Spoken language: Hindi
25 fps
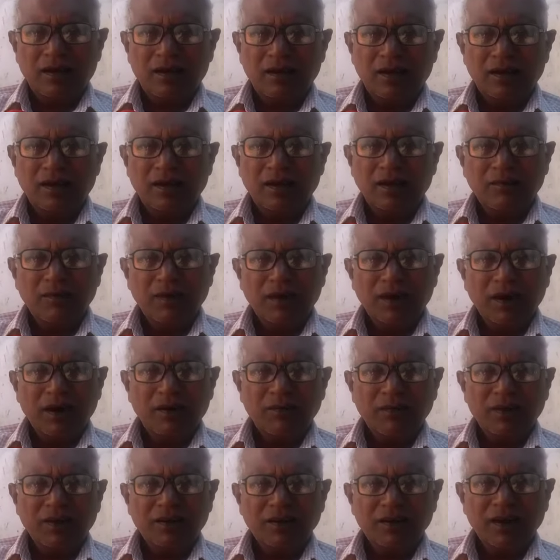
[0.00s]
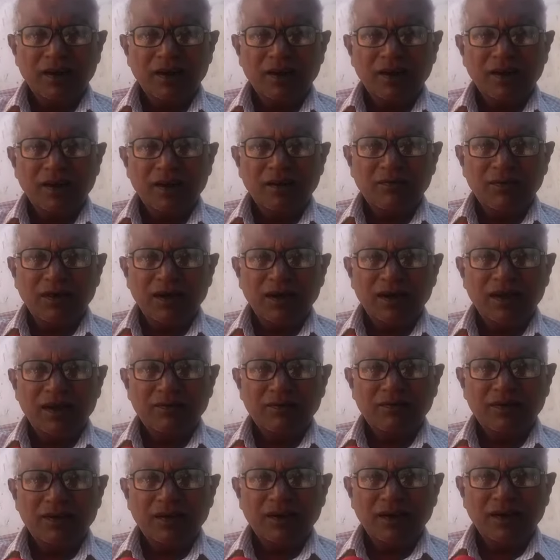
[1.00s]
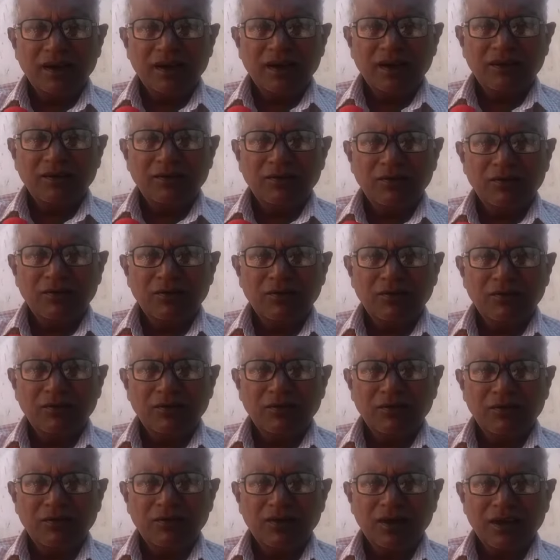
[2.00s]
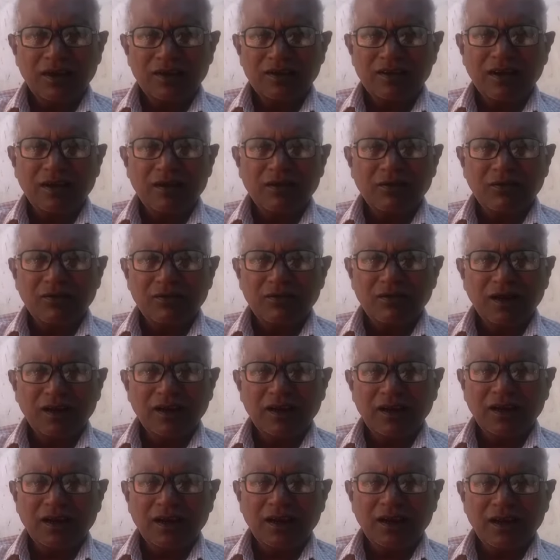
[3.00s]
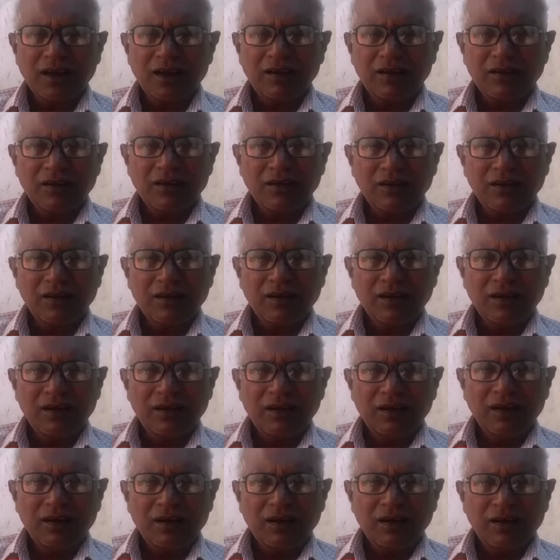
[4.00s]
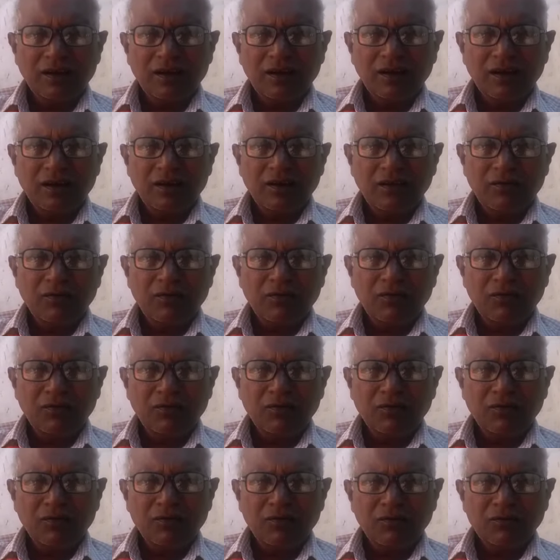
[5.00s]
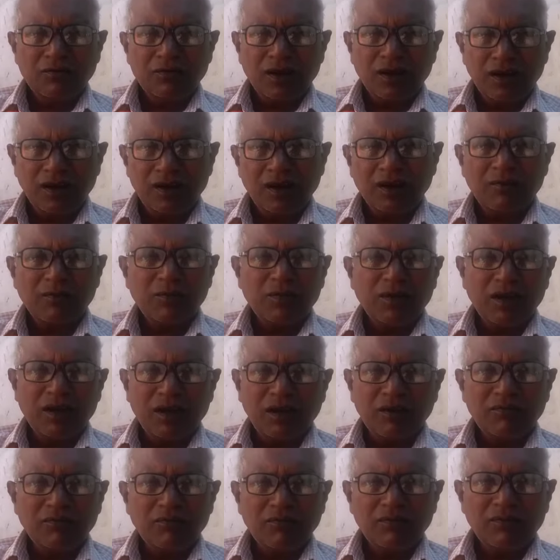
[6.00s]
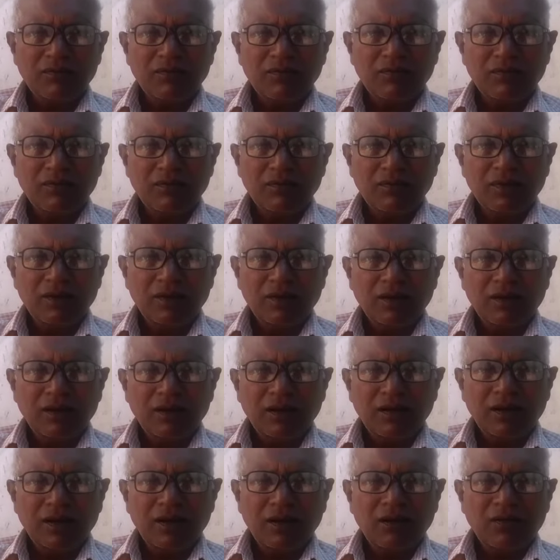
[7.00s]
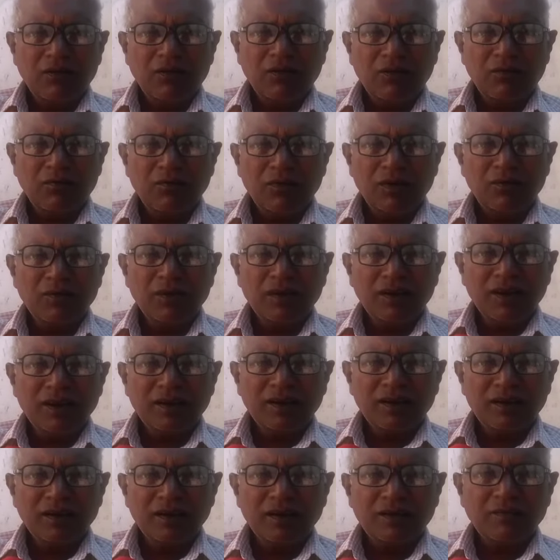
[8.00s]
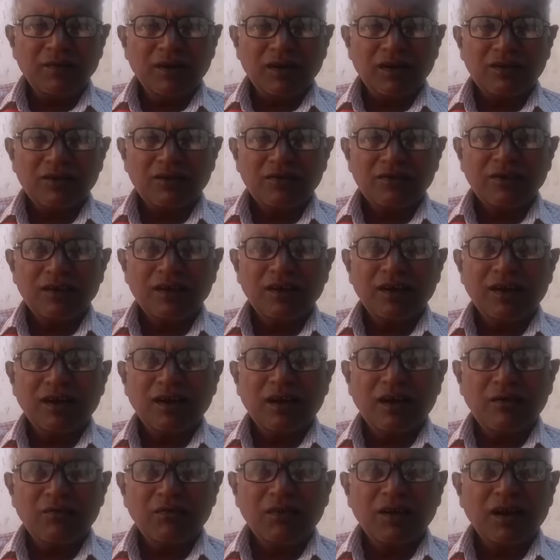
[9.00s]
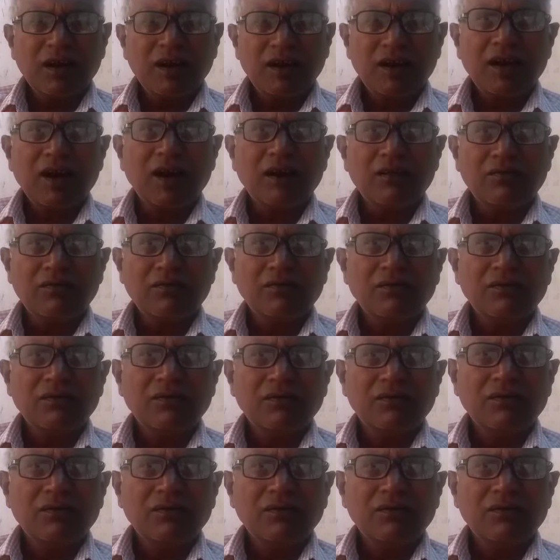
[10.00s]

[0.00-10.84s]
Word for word: देखिए मैं आपके चैनल के माध्यम से जो दर्शक लोग देख रहे हैं उनको सादर प्रणाम और मैं विगत तीस वर्षों से ये काम कर रहा हूँ